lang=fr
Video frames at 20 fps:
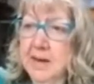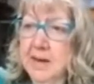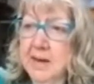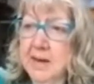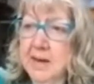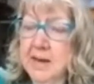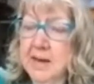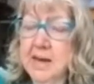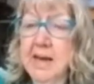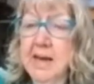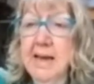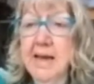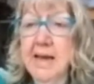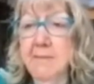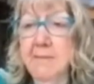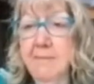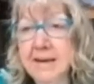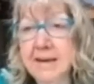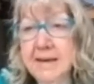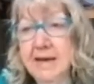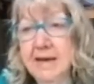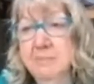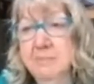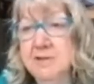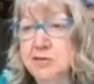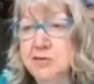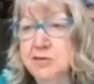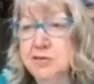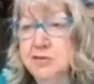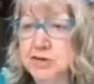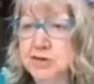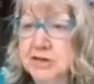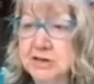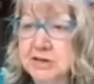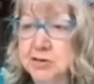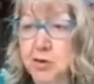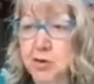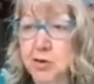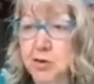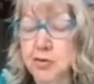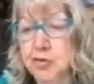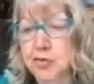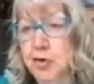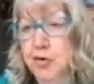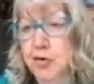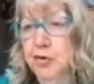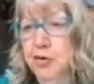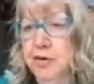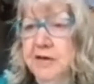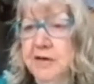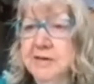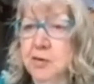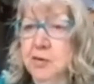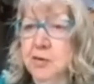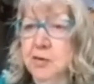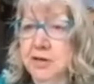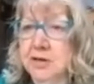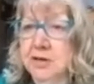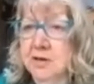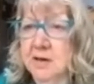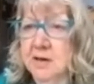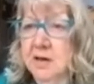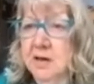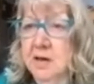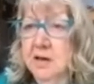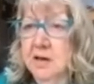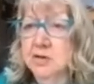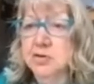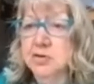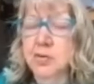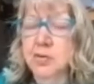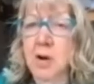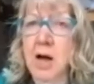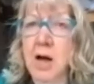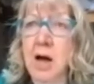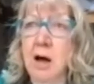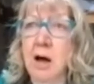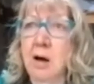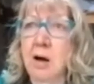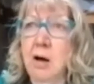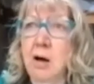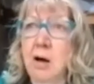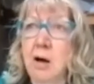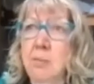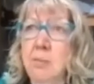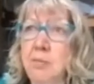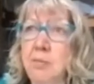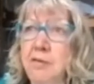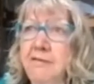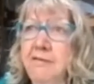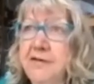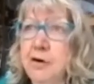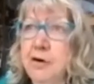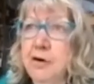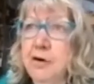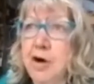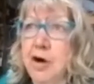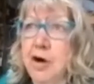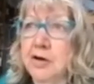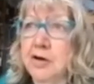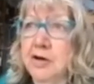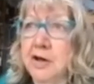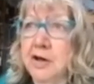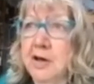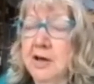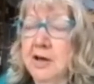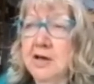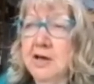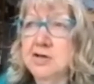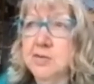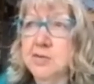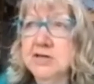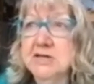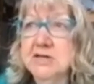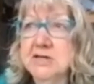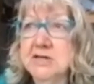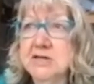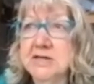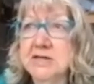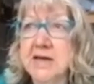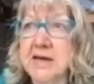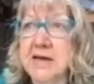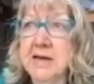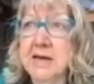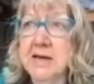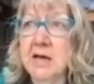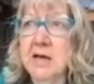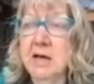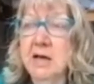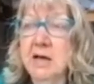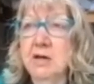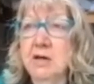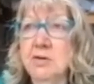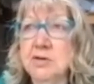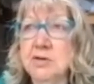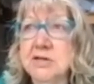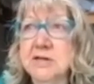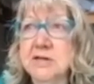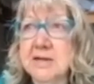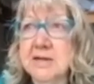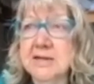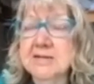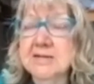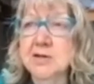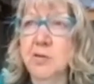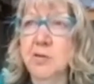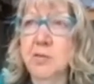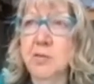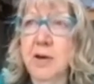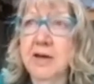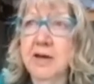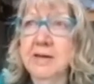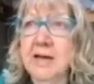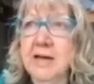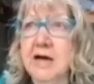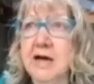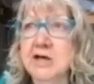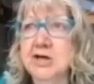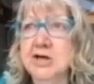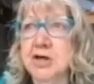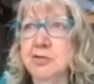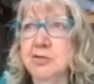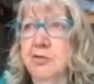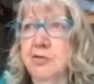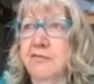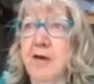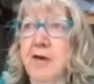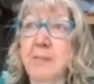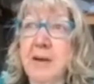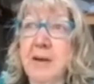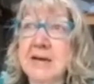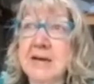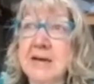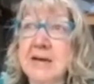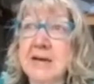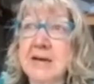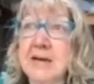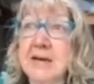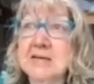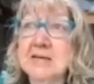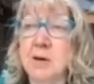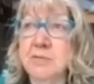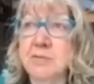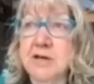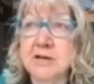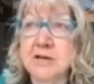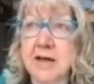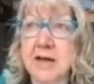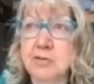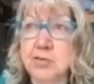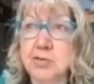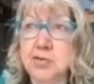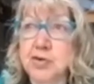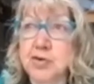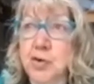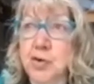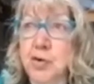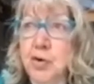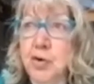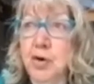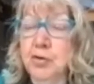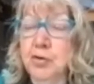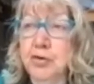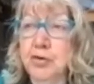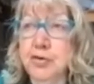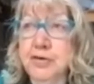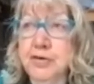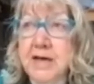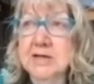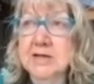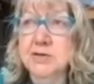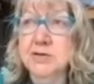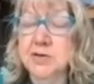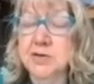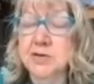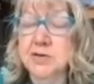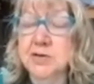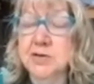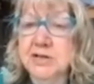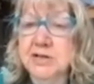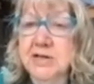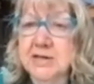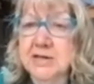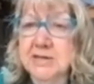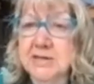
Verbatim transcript: Et malgré mes suggestions, deux catégories. Soit en bon philologue, il choisissait de s'intéresser au Moyen Âge et de faire par exemple des traductions de textes inédits,